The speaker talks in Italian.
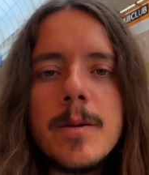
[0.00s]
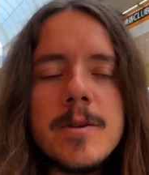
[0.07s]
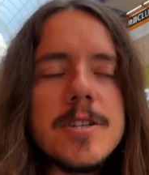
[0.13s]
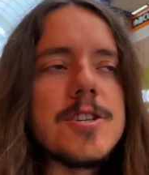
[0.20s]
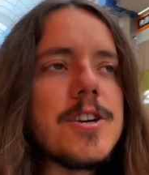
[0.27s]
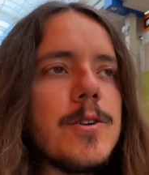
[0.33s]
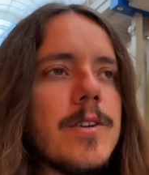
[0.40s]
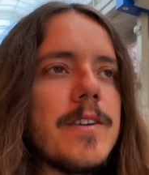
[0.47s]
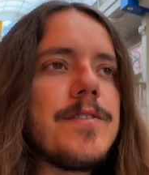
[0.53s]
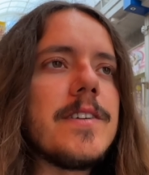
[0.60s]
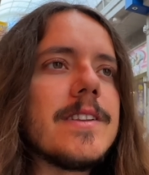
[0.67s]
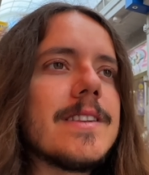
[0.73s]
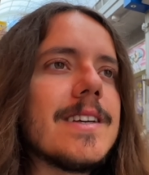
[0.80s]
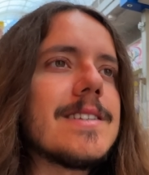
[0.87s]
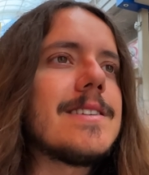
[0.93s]
amici, è una
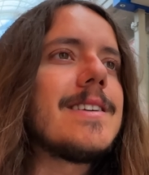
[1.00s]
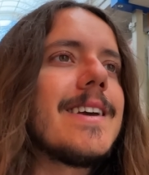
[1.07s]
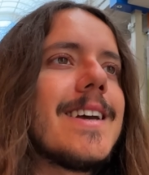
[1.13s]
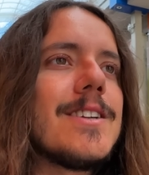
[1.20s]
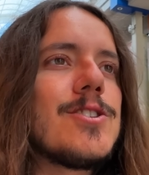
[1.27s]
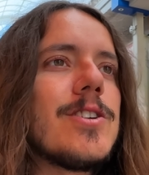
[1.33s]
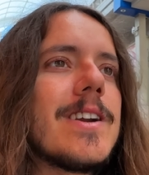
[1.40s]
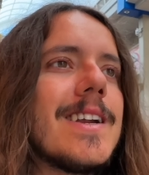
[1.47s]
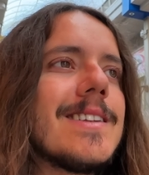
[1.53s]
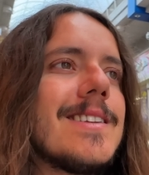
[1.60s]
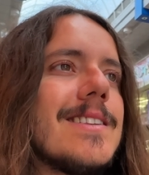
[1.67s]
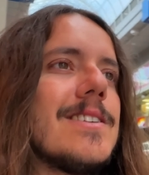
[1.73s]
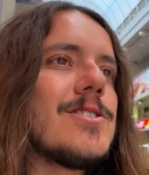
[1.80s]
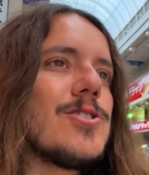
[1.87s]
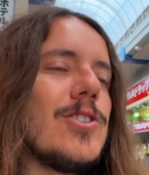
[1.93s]
fantastica giornata
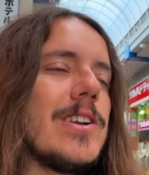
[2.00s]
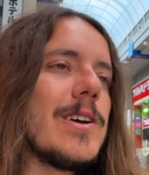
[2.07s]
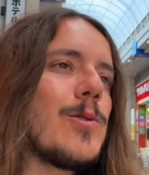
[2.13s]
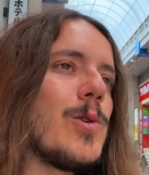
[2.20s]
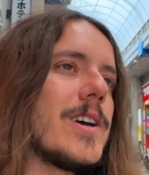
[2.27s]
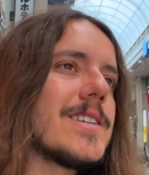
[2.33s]
di sole qui a